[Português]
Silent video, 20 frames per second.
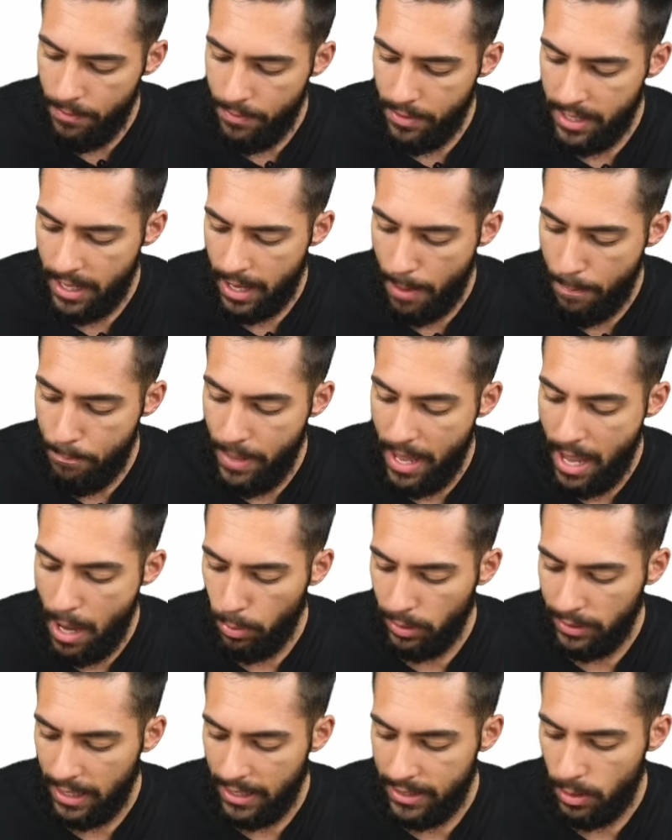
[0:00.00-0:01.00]
e fizer a
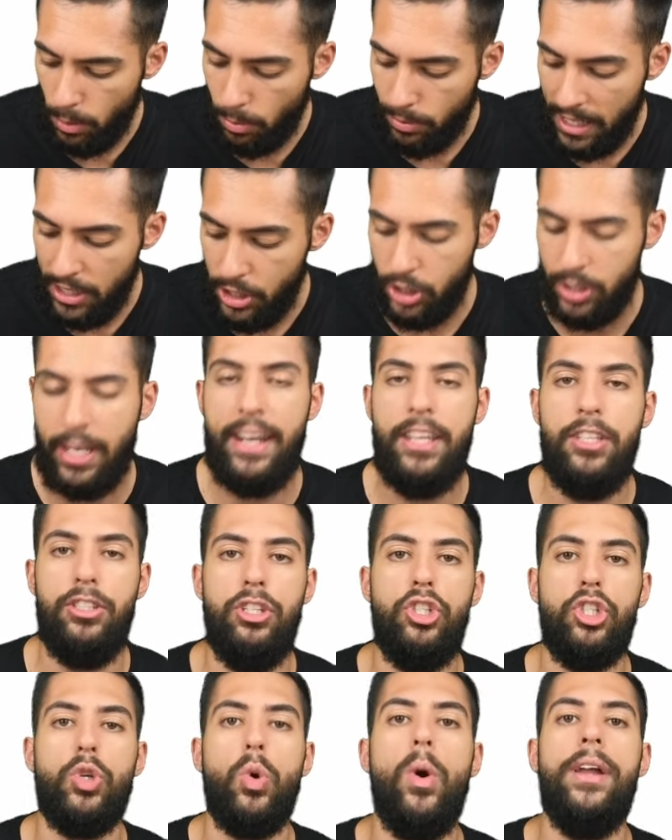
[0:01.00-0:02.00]
permutação das
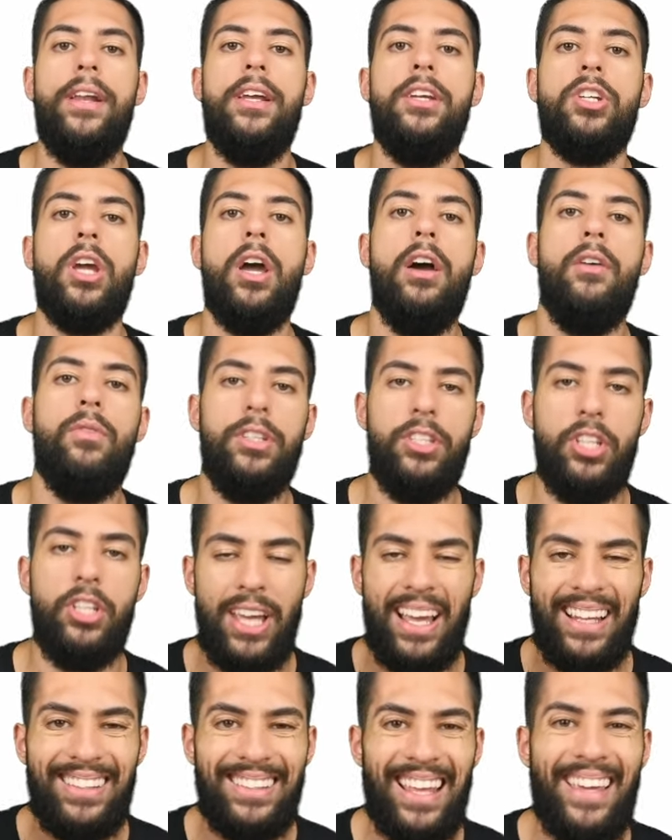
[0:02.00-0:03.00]
três escolhas, você
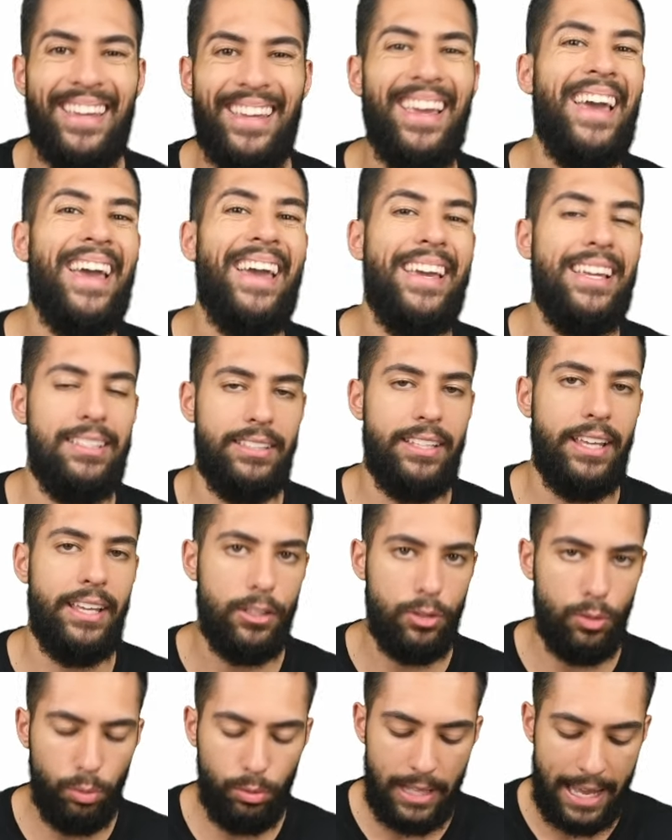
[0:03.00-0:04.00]
já tem esse
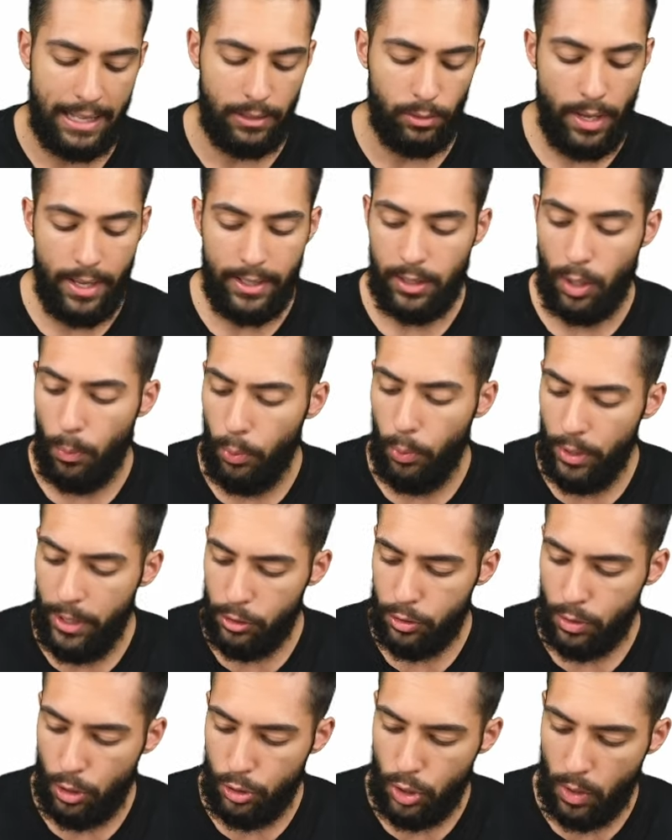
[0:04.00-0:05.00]
resultado. Então, por
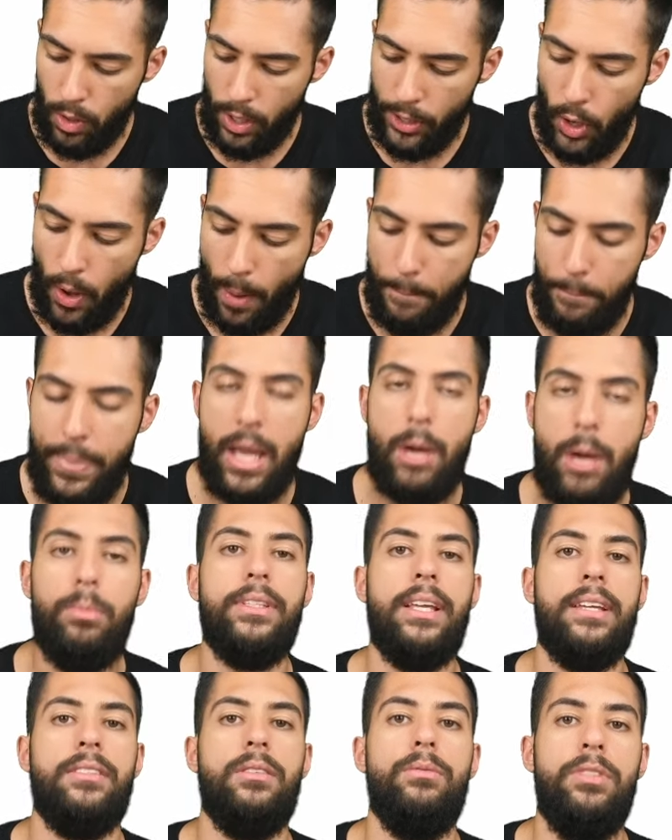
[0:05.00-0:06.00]
isso que eu jogo aqui, ó,
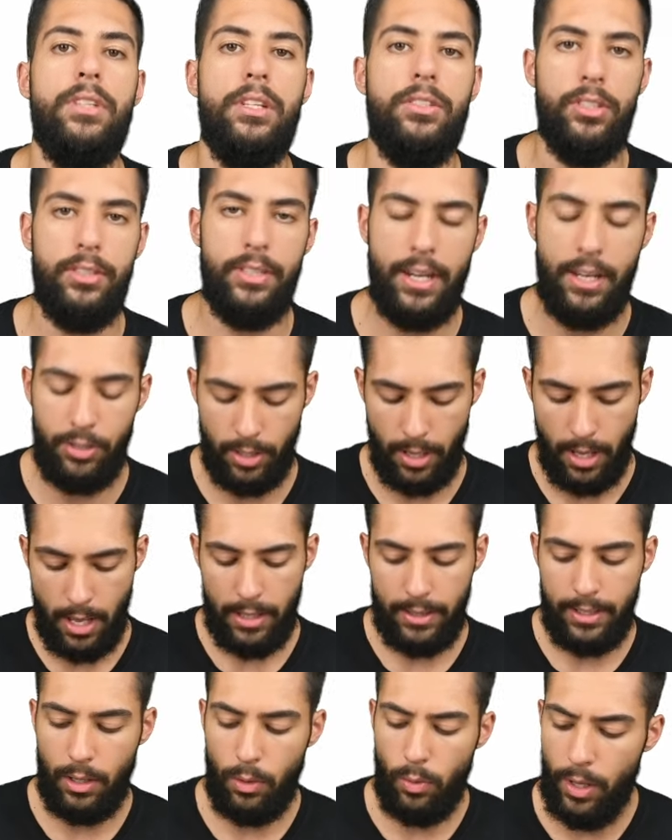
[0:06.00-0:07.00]
permutaçãozinha de três.
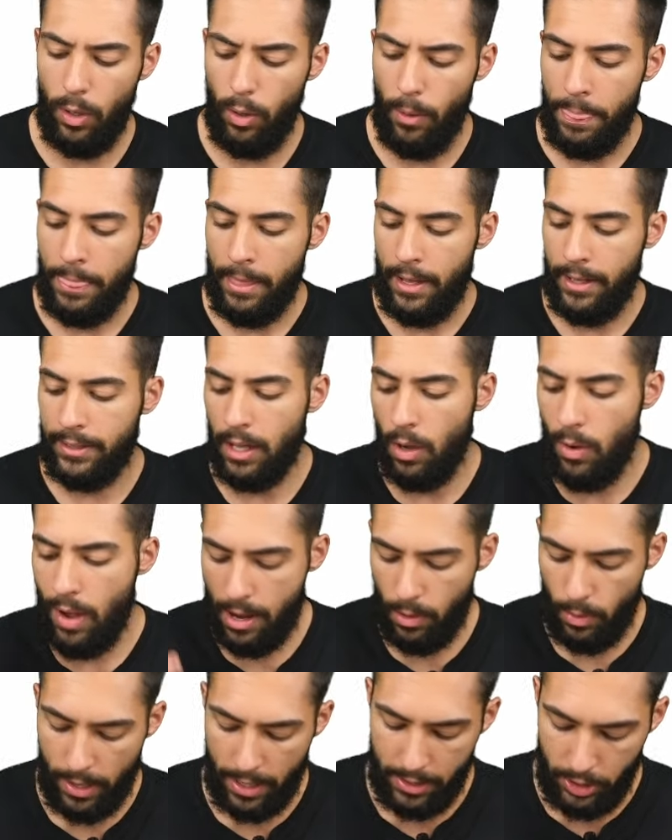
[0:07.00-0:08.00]
Tranquilo? Então,
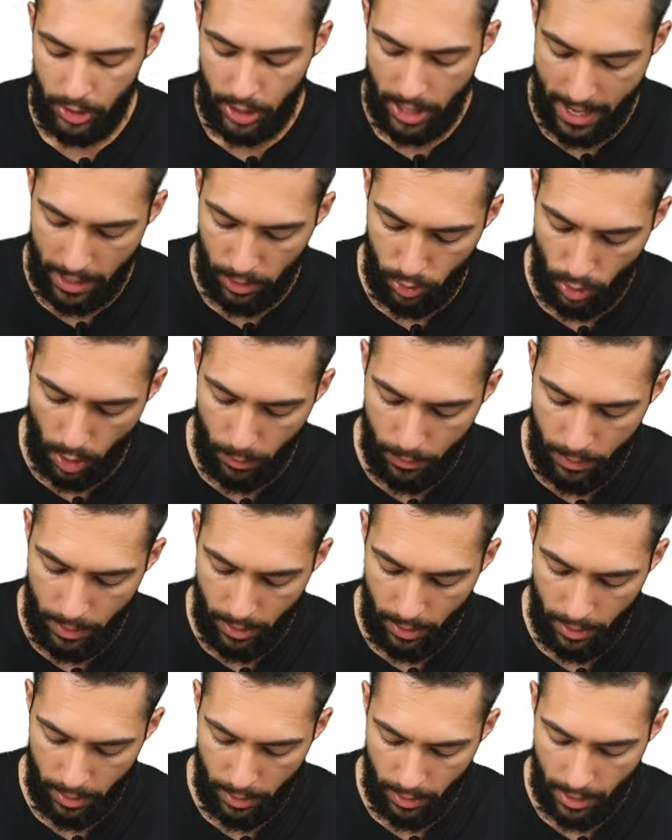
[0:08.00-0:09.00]
agora a gente
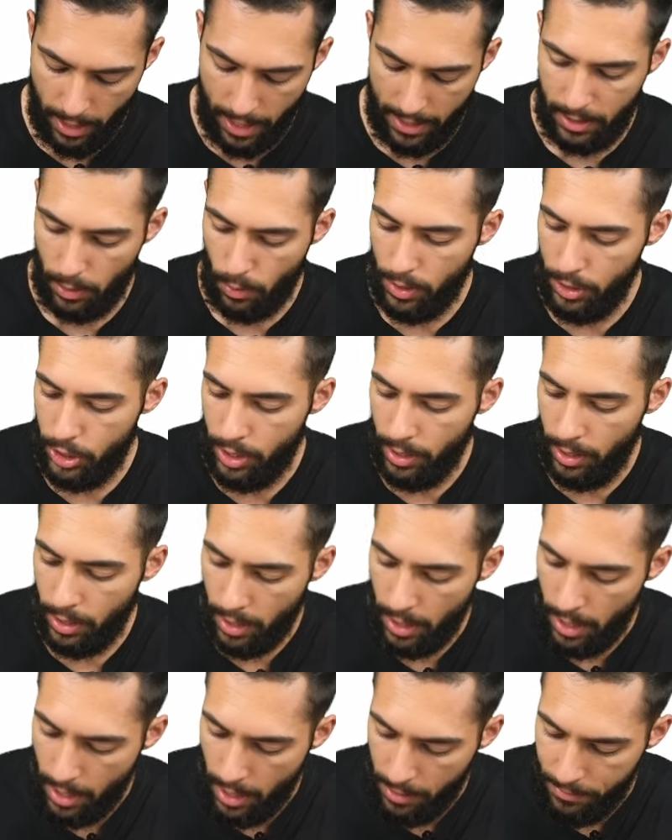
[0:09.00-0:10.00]
resolve essa
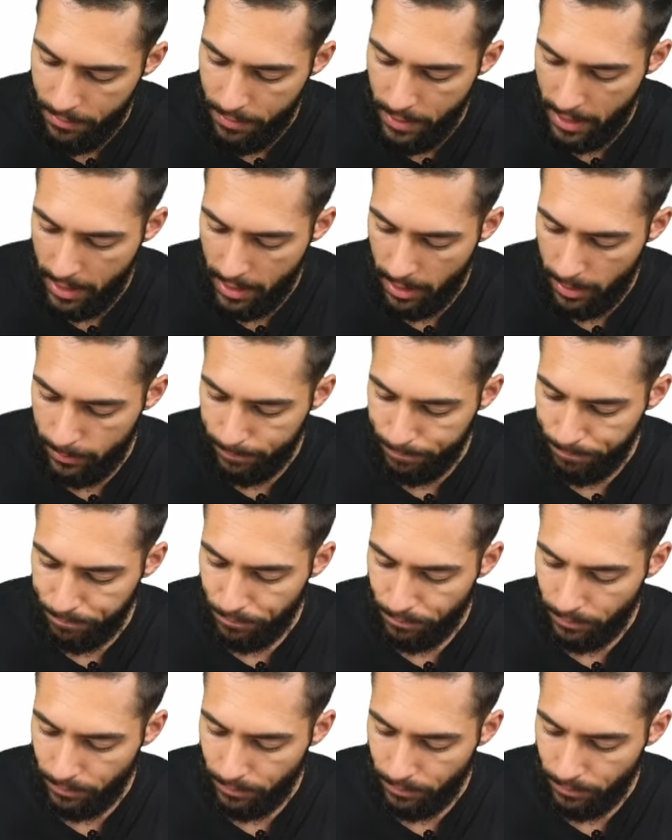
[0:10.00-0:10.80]
continha. Fica